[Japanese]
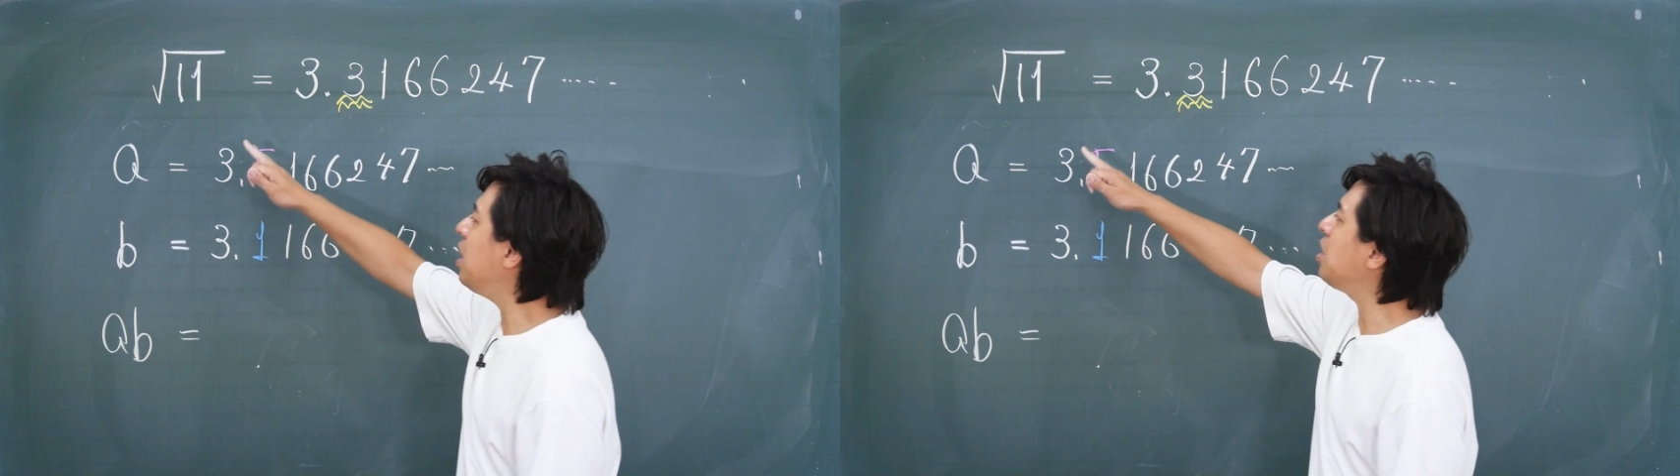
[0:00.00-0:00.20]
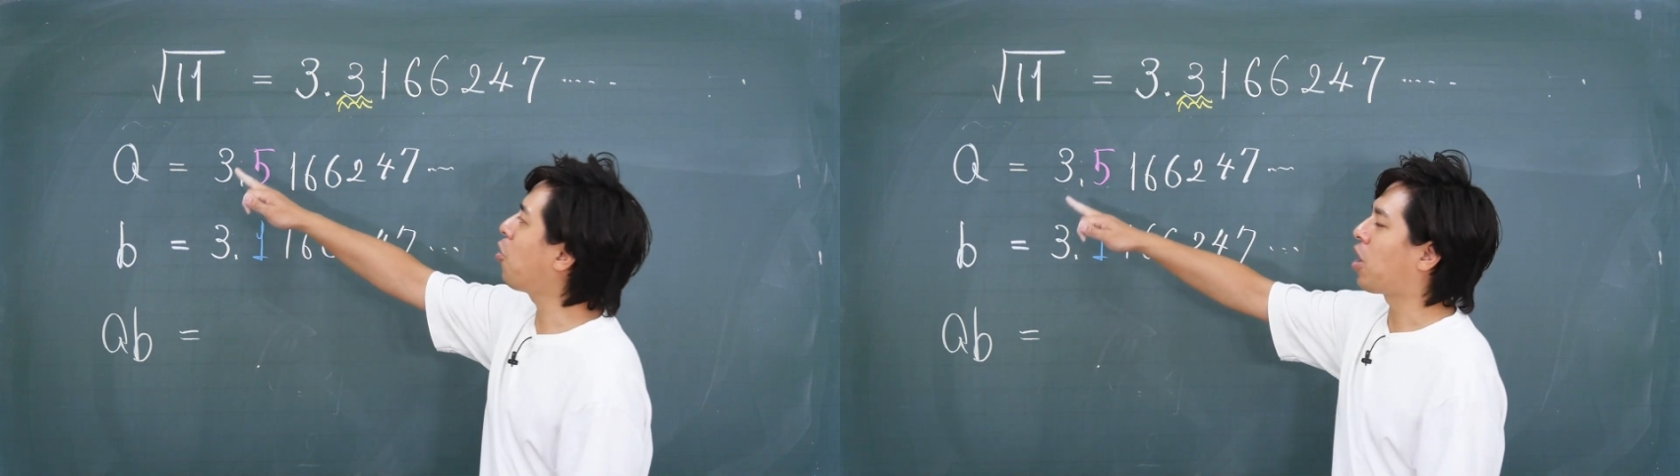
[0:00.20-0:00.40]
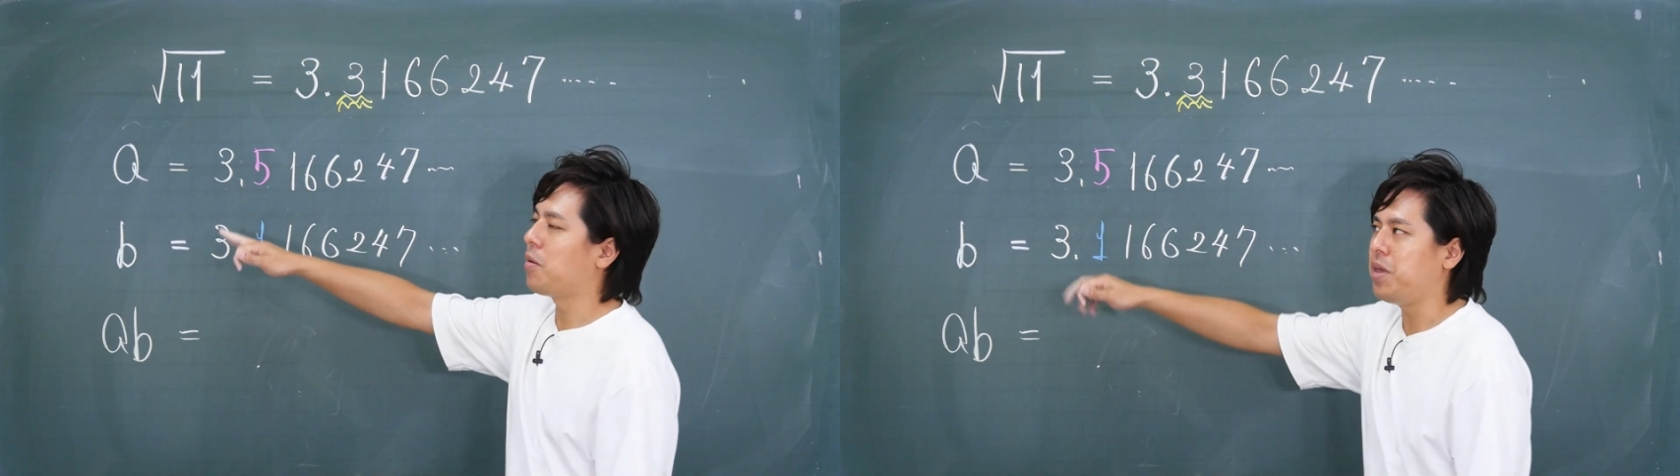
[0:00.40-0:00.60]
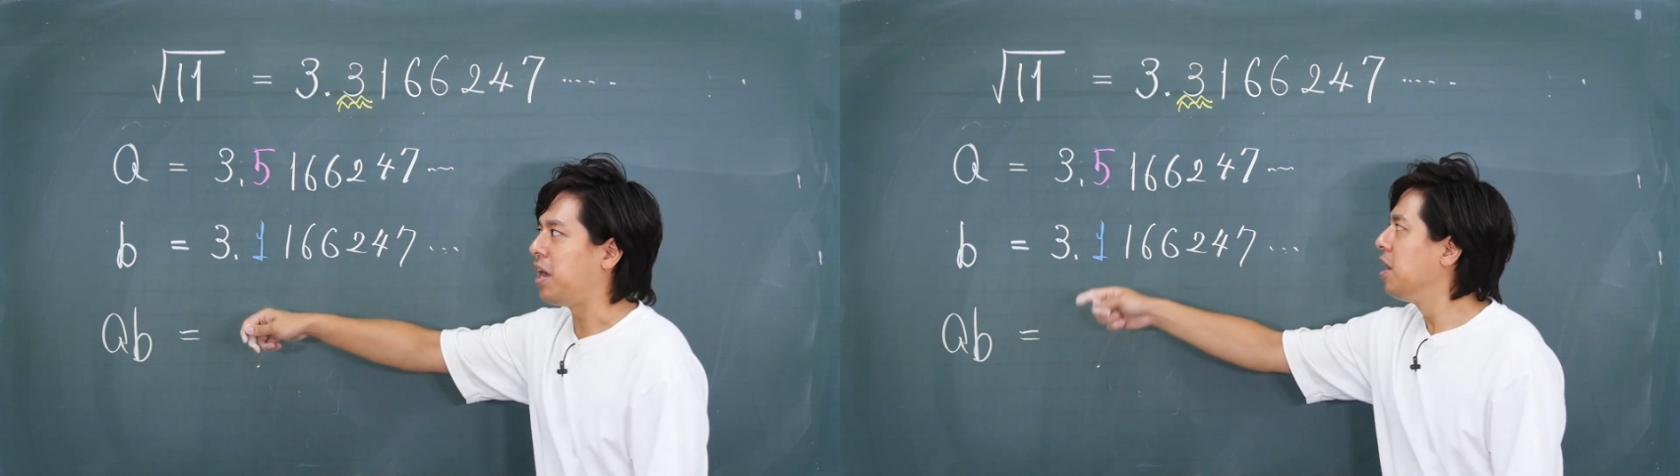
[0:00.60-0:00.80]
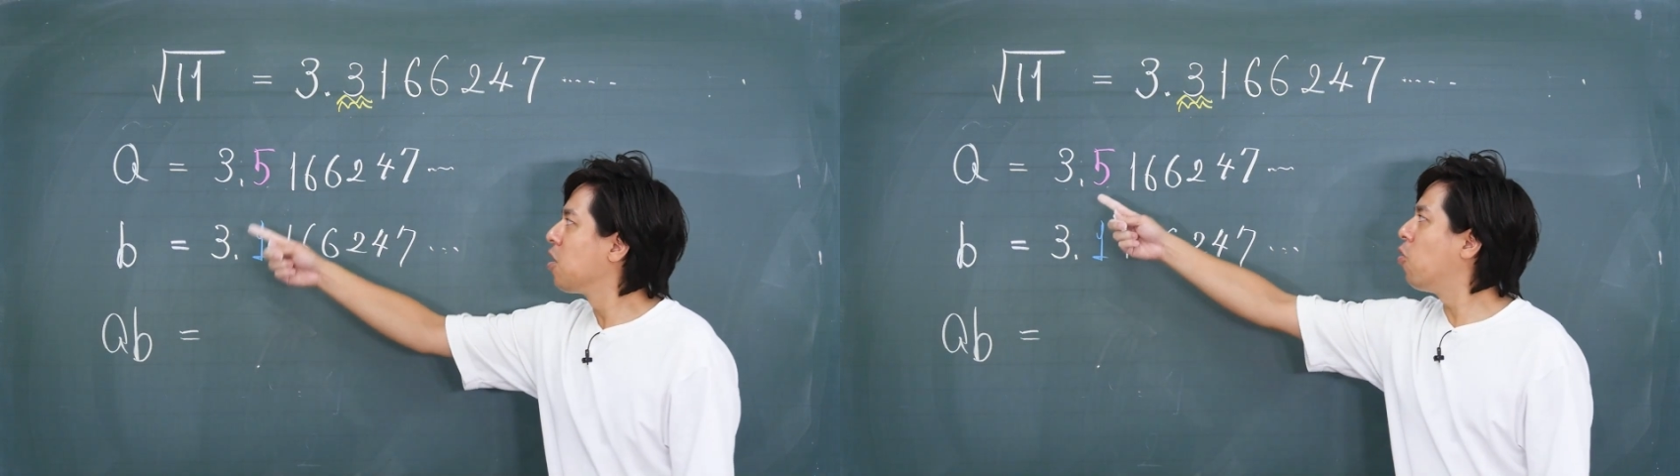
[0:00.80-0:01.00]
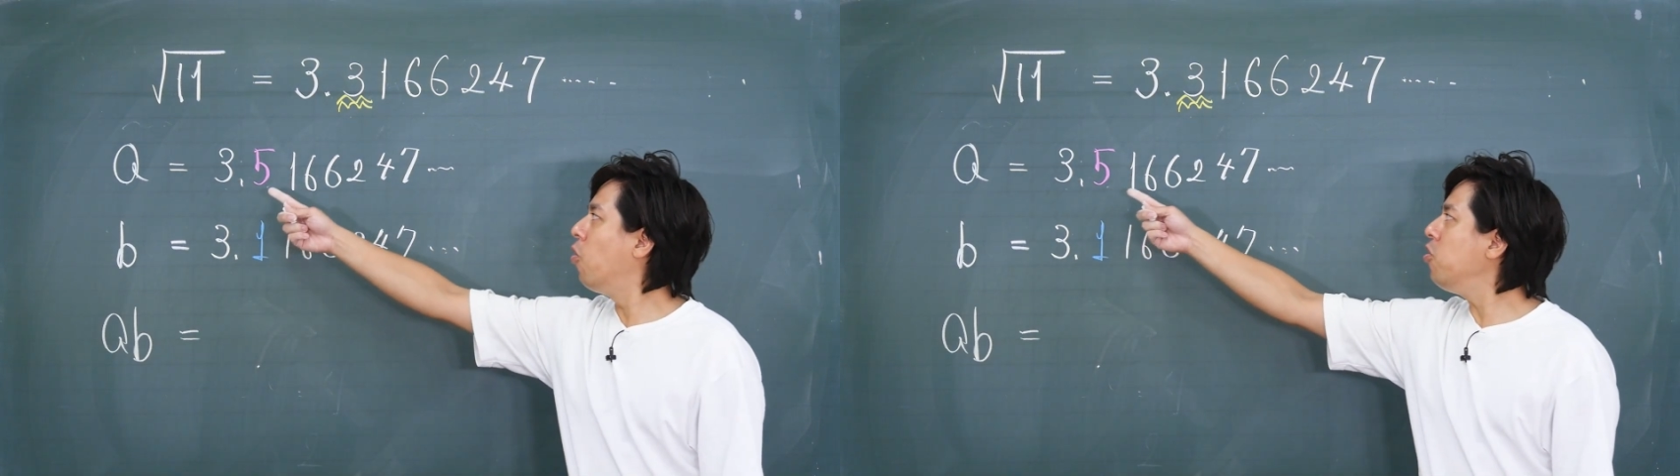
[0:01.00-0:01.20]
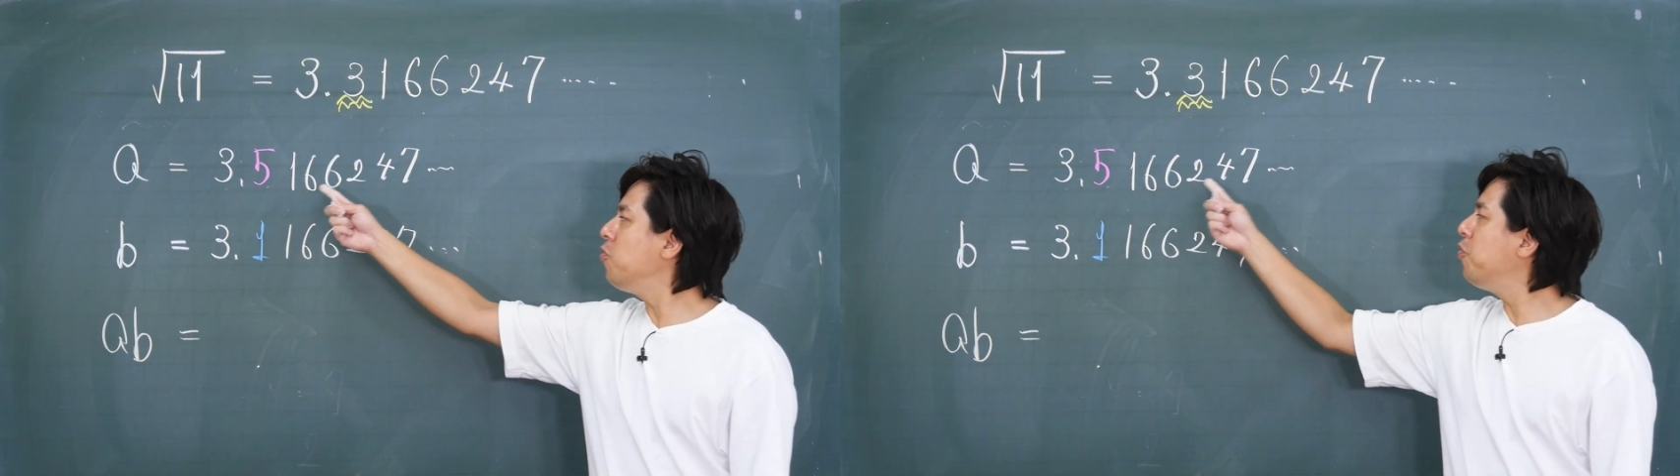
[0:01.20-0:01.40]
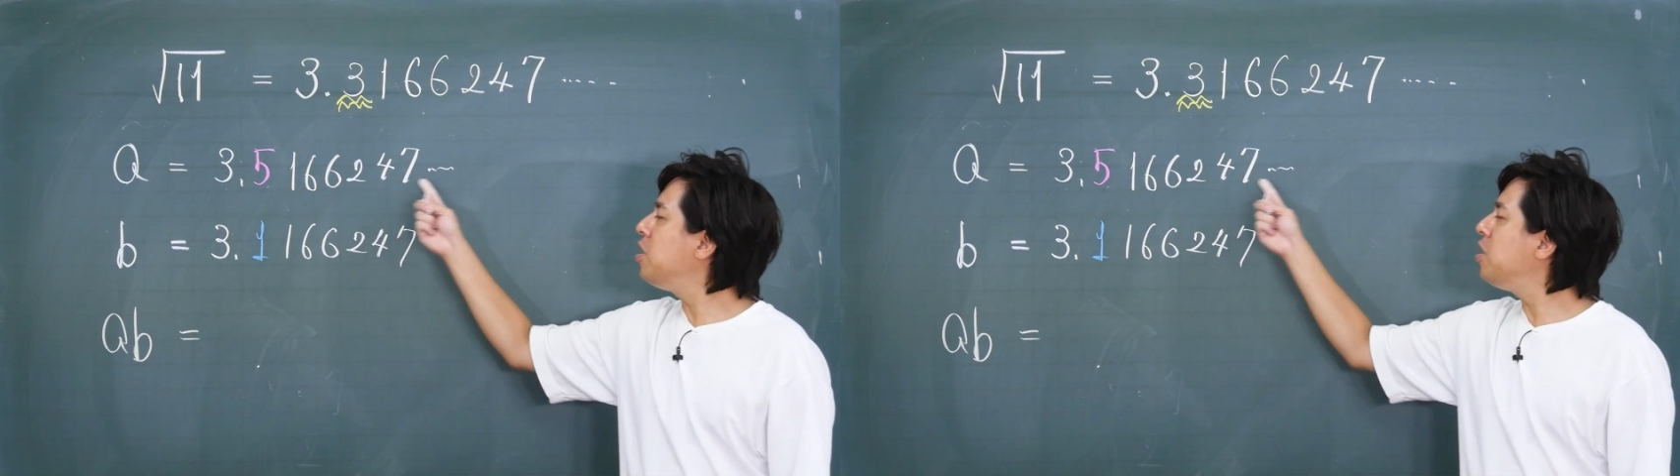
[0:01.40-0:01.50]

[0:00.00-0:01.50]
A とか B こういうふ